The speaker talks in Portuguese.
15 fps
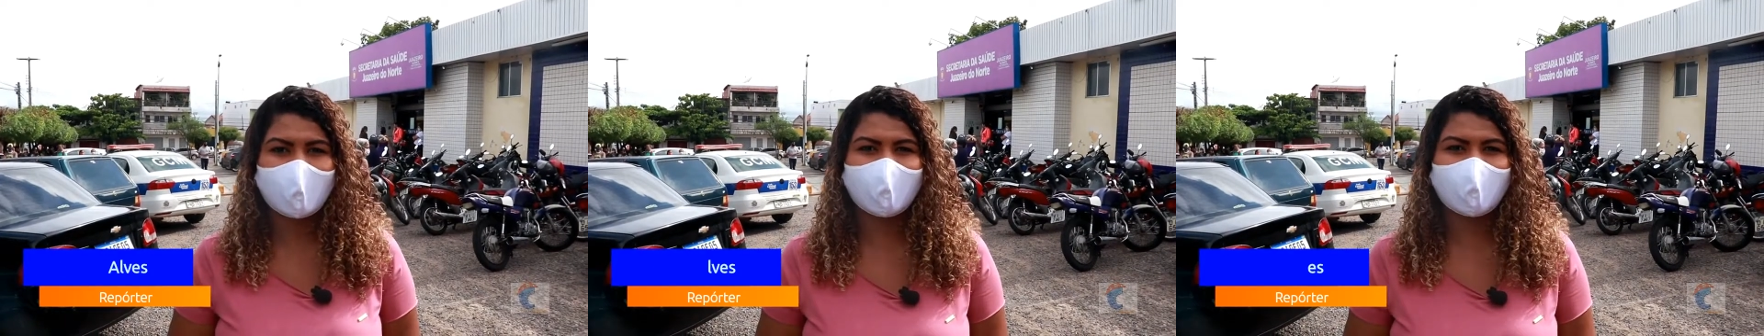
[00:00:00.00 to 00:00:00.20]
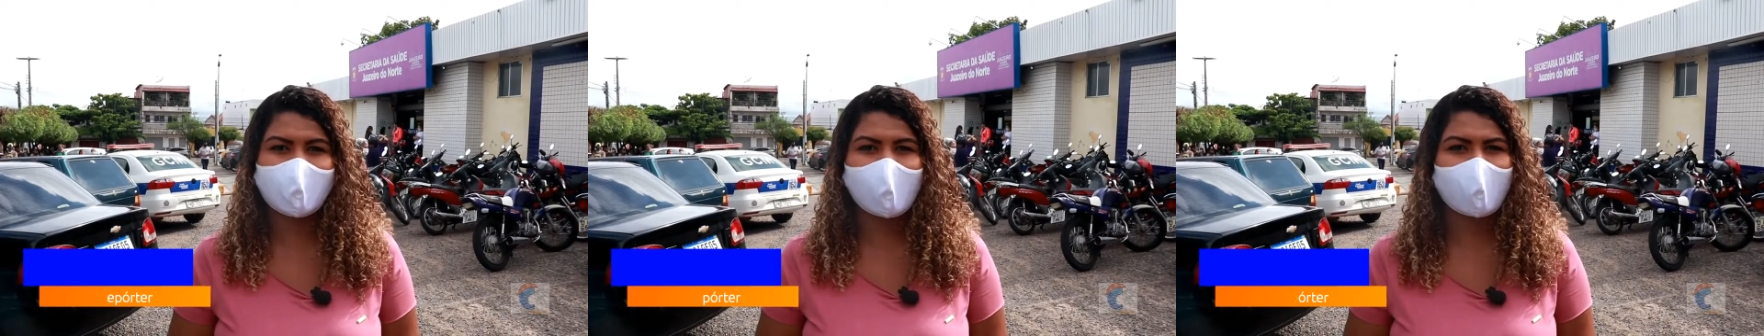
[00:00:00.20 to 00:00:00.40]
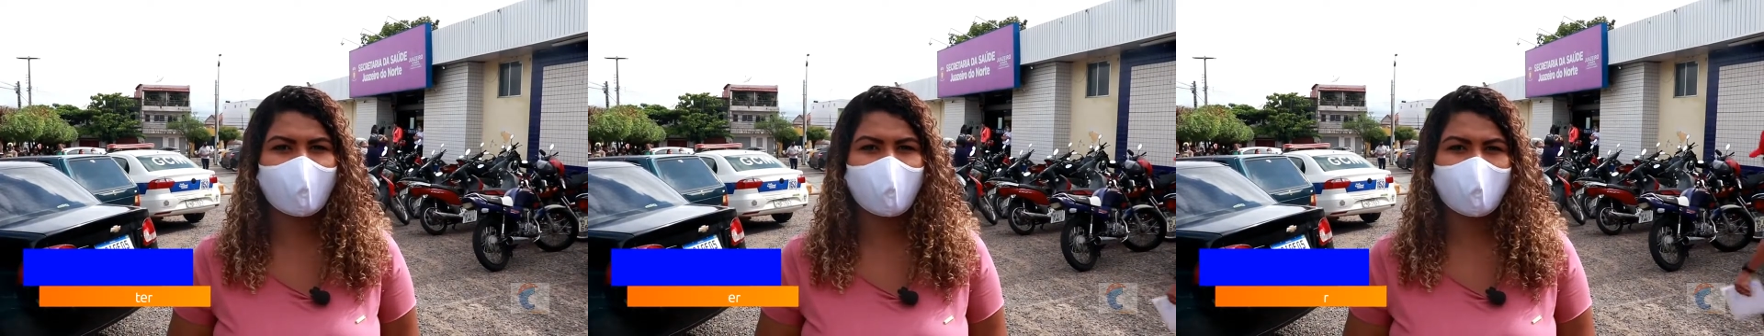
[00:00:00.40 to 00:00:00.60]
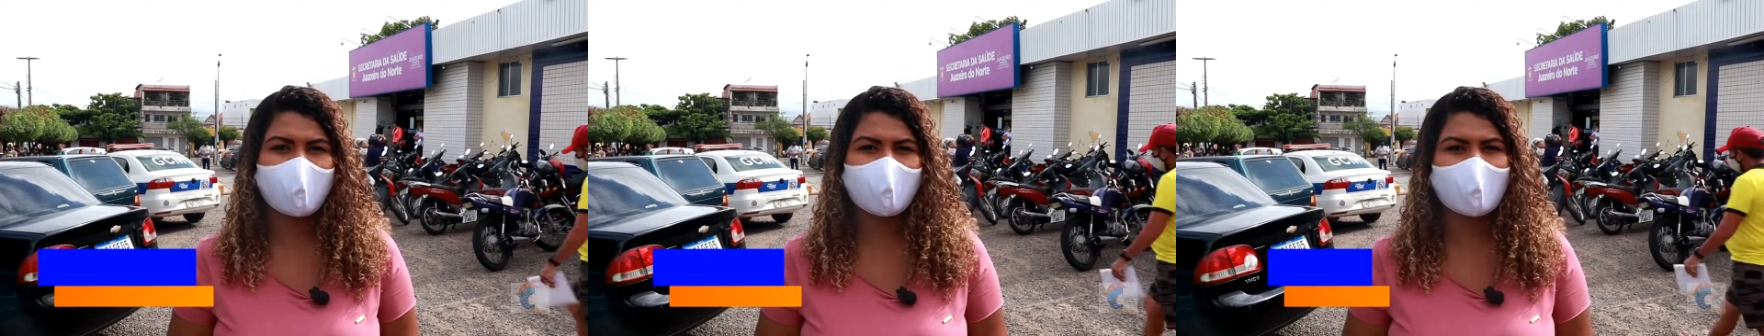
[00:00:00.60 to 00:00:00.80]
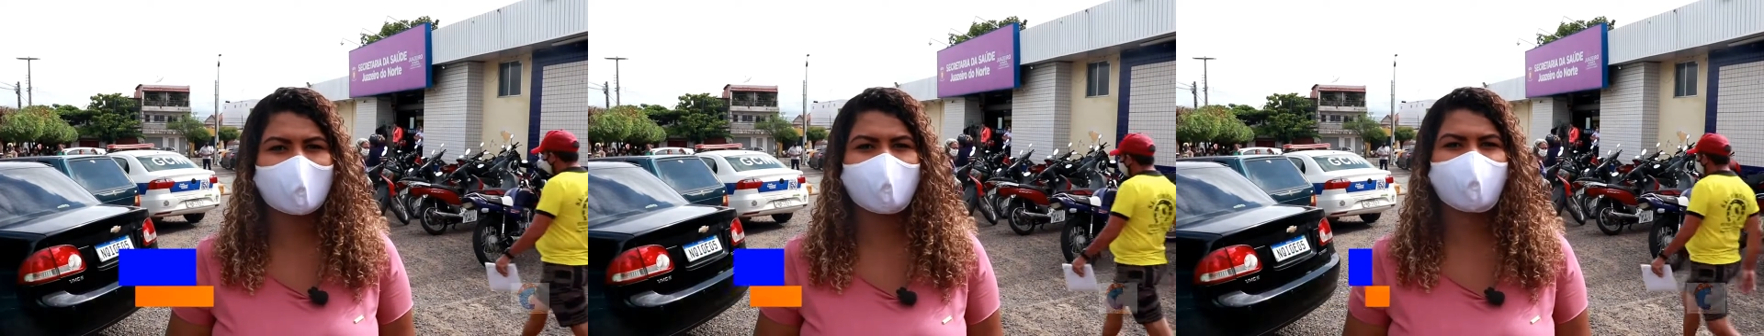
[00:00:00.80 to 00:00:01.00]
e que é
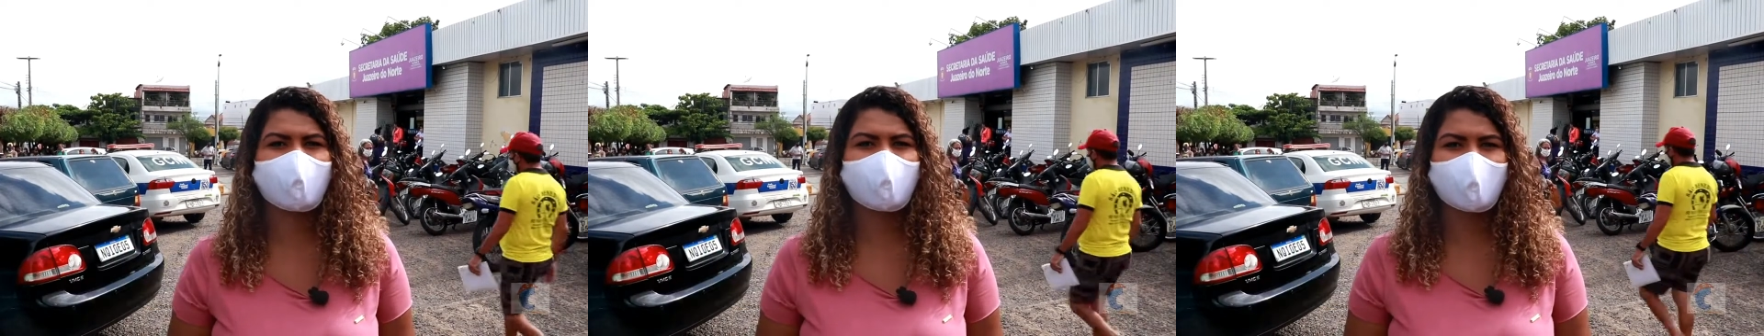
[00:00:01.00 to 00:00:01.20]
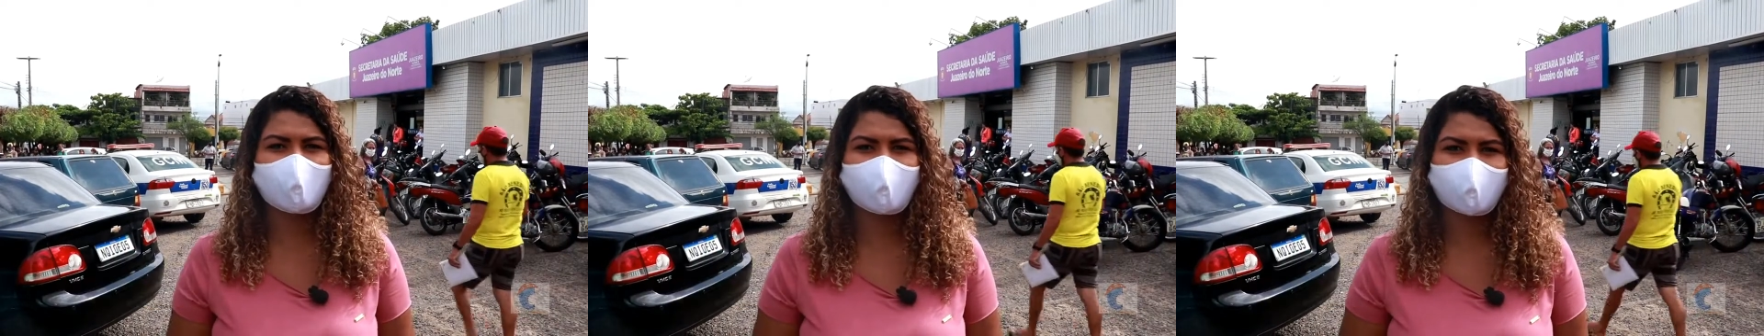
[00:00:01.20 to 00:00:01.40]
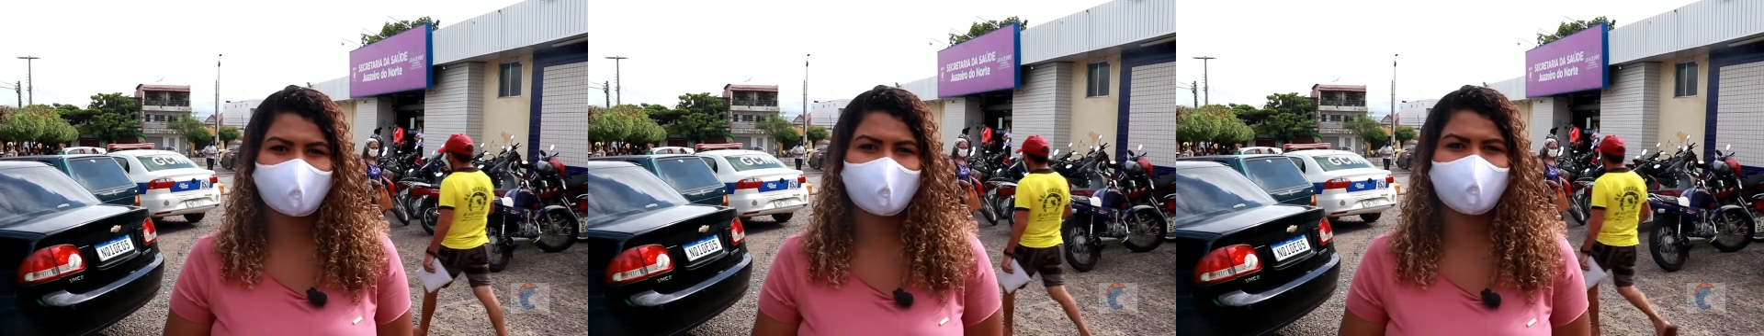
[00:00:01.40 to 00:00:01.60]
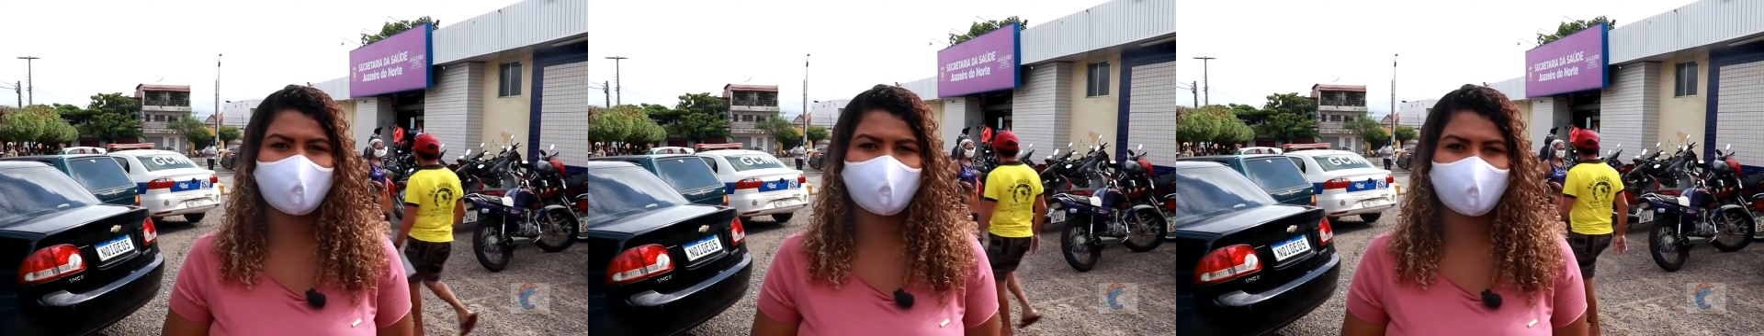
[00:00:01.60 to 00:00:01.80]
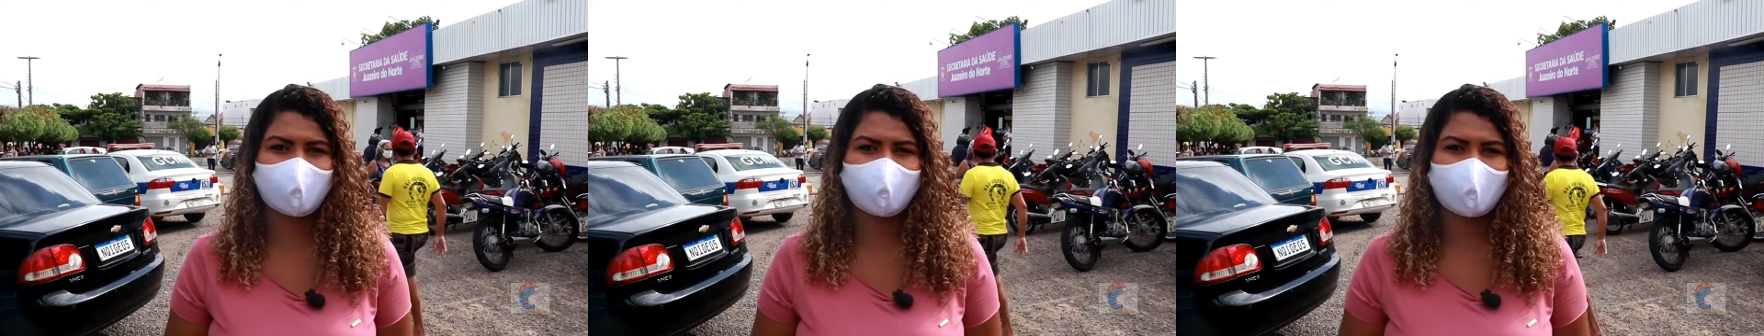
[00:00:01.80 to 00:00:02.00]
recomendado o
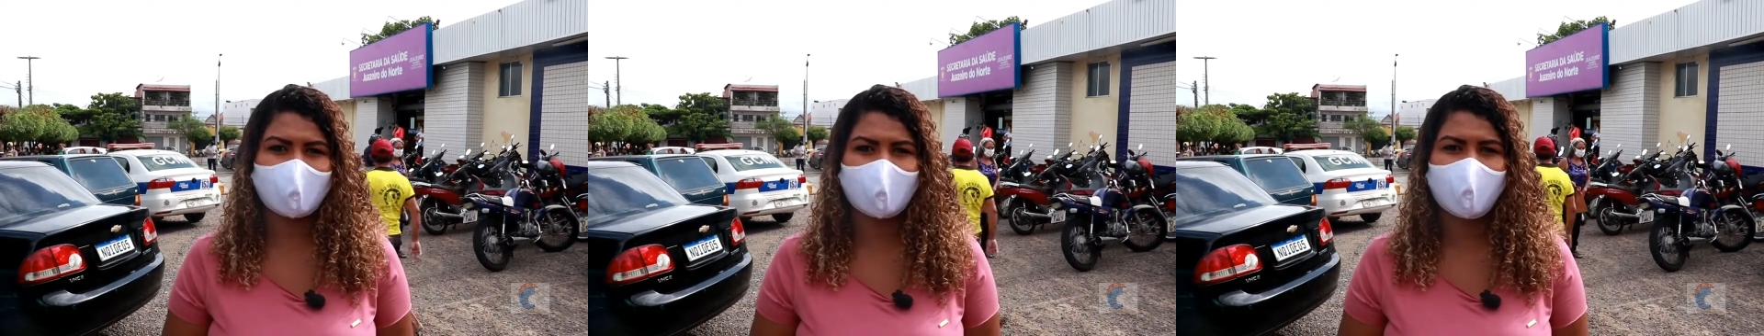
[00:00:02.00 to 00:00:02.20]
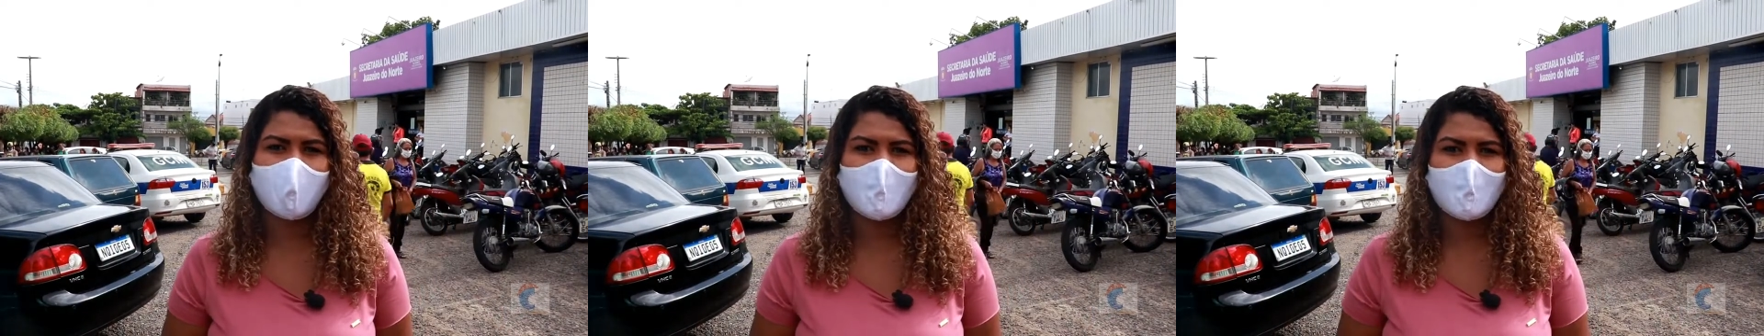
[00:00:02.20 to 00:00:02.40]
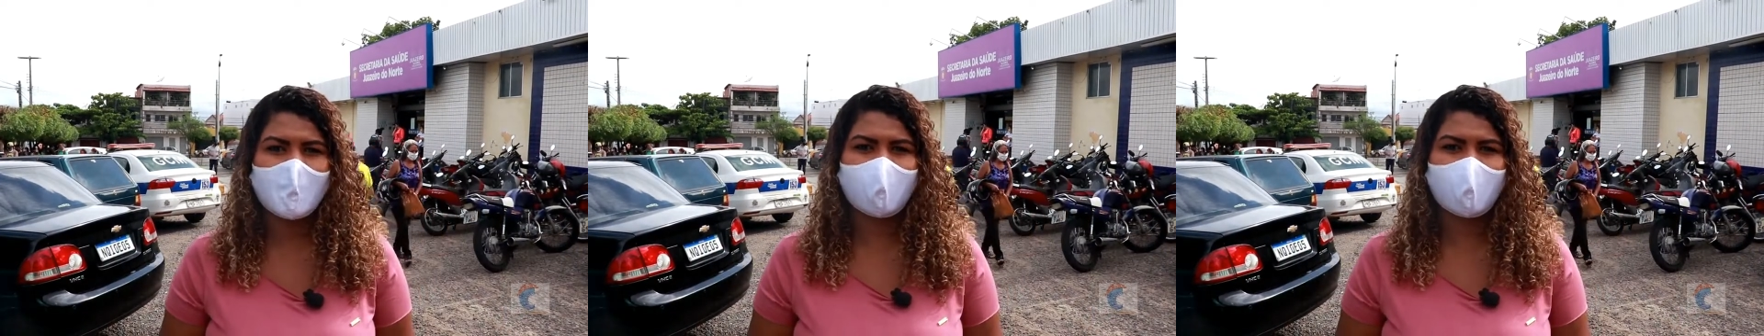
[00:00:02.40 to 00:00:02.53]
distanciamento social,